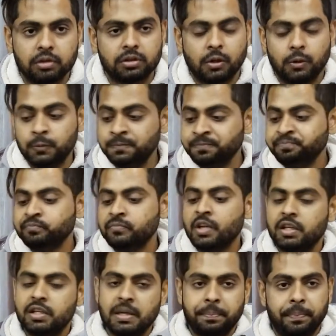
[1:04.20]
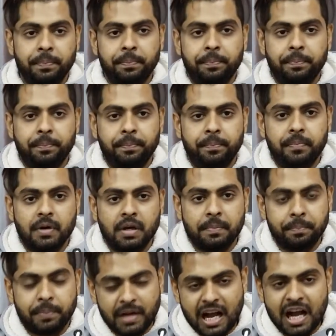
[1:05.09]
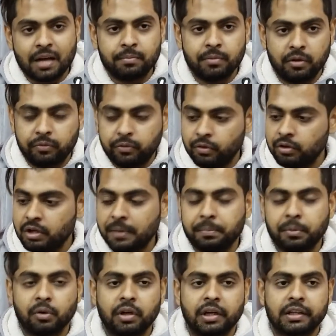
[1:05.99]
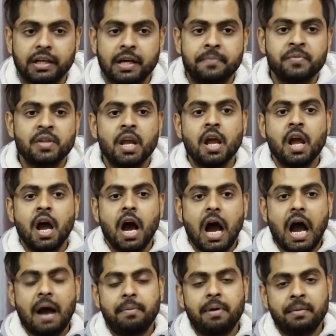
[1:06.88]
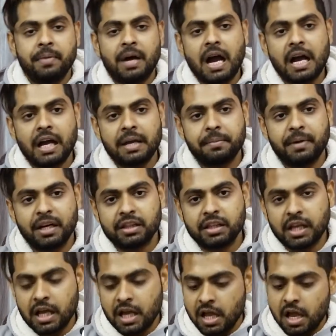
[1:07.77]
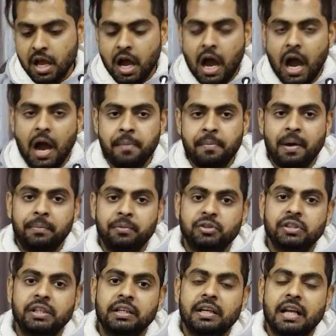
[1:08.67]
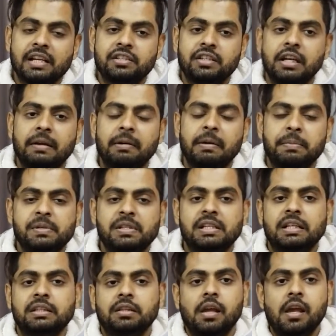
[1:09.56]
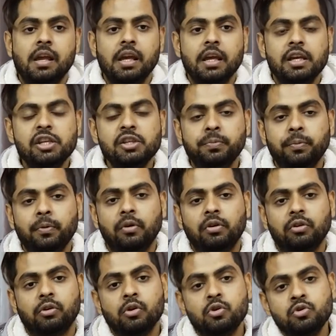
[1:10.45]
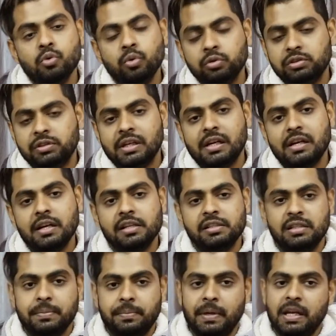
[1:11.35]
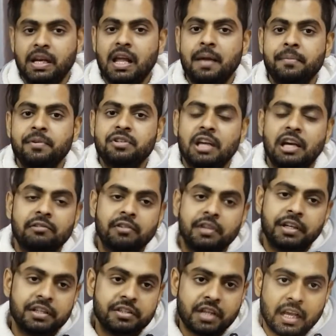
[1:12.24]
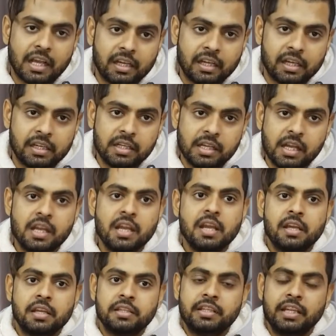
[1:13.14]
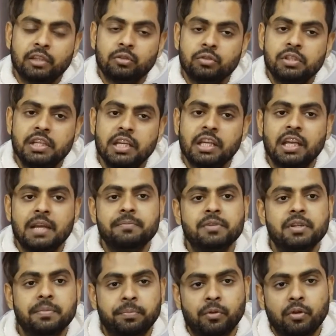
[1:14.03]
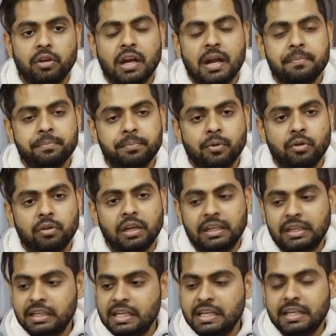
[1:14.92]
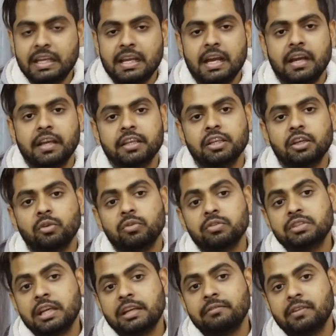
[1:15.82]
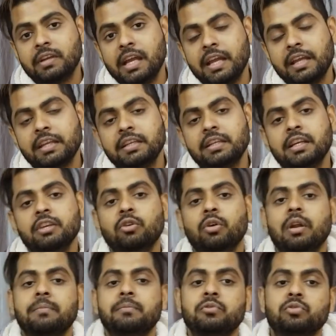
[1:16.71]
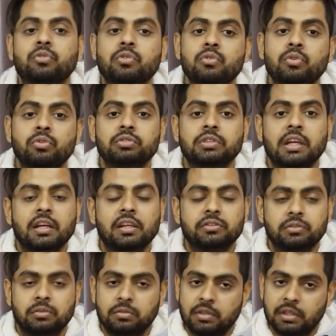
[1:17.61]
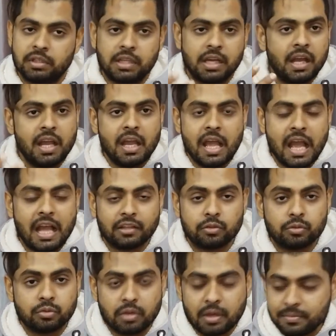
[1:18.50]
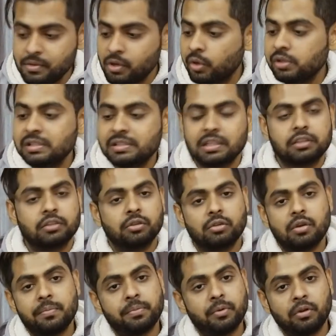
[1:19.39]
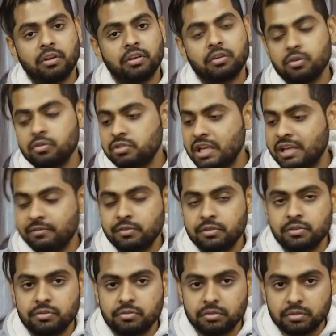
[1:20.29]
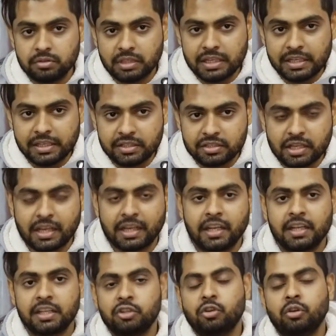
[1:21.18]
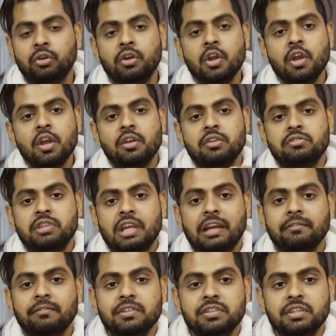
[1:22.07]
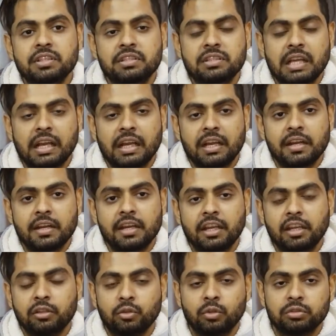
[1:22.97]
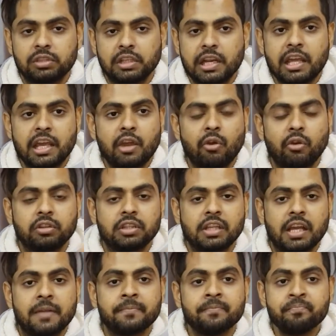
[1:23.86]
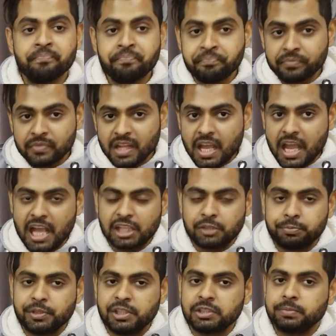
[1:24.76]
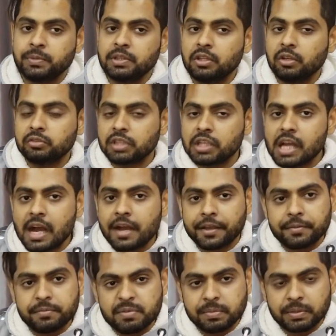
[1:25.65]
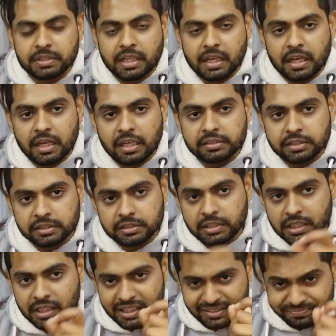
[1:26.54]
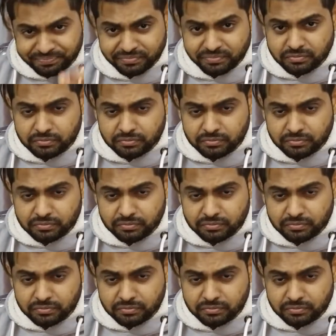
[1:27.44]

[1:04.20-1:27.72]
बोलता हूँ ये पराग मिल्क फूड का प्रोडक्ट है अब हम आगे बढ़ते हैं हम अब इसके नेक्स्ट लेवल पे जाते हैं कि इस प्रोडक्ट को यूज करने से पहले हमें जेनविनिटी चेक करनी है ये तो नहीं है कि हमने प्रोडक्ट हम प्रोडक्ट लेके आ गए और वो जेनविन है कि नहीं और हमने उसको यूज करना शुरू कर दिया ऐसा तो कभी हो नहीं सकता तो हम प्रोडक्ट को जेनविन तरीके चेक करेंगे देखो जेनविन चीज चेक करने के दो तरीके होते हैं एक्सपीरियंस बनता है उसे खा के भी पता लगा सकता है